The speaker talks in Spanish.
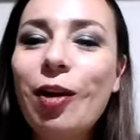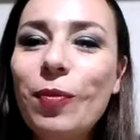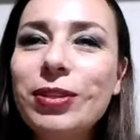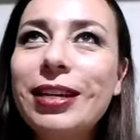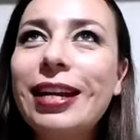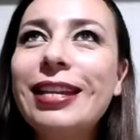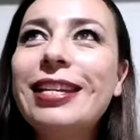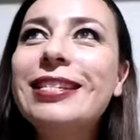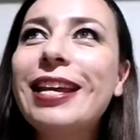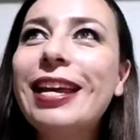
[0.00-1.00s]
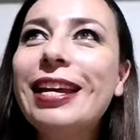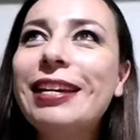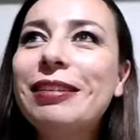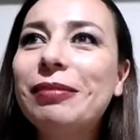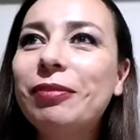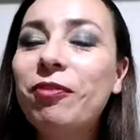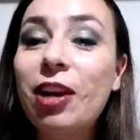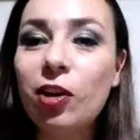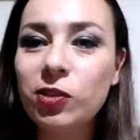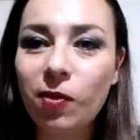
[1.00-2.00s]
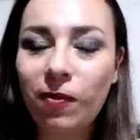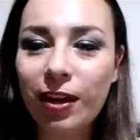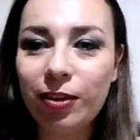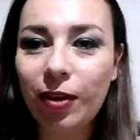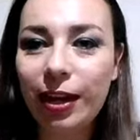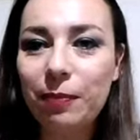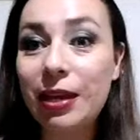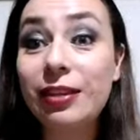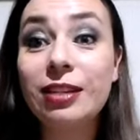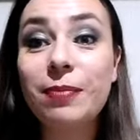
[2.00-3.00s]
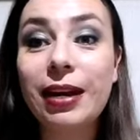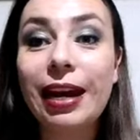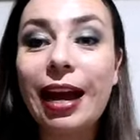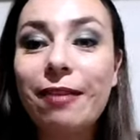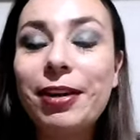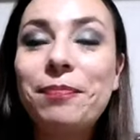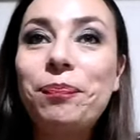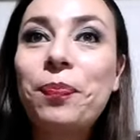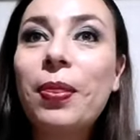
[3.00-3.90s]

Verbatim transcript: ¿cómo se le dice? Em, filosofando ahí mientras manejaba.